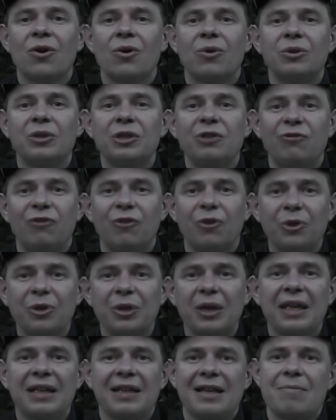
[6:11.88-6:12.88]
und die
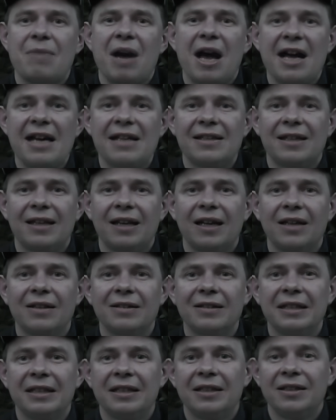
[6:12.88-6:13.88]
Flüchtlinge im eigenen
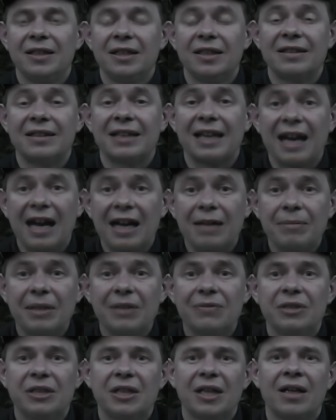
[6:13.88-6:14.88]
Land, die jetzt gerade
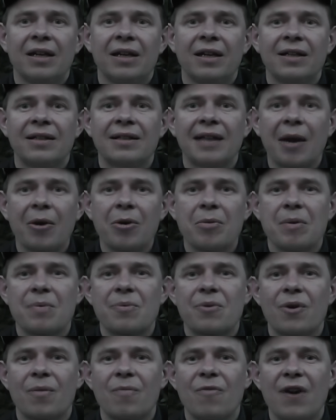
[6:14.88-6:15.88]
mal wieder ein Dach über dem
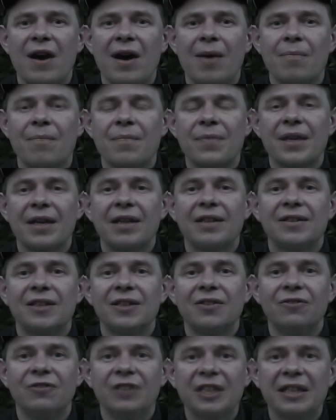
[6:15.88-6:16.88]
Kopf haben,
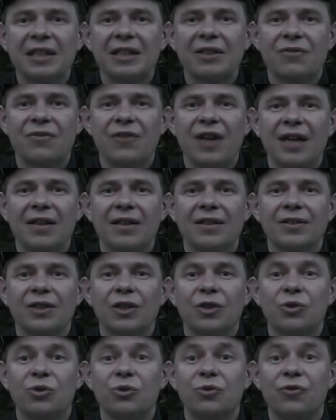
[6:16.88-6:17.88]
sind wieder gefährdet
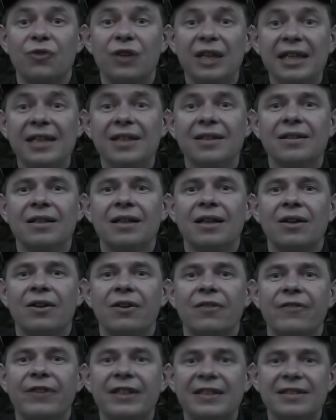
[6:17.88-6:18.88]
zu fliehen,
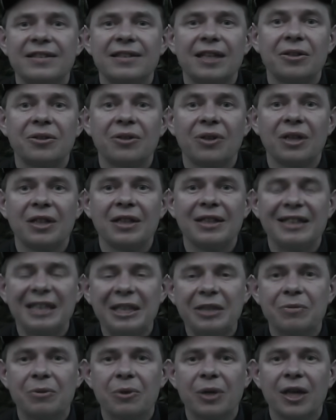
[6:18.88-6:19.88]
wissen natürlich
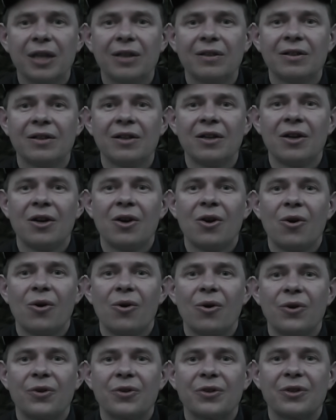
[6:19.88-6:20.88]
nicht wohin
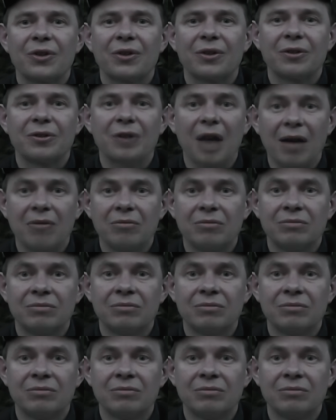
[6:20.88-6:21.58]
und ja,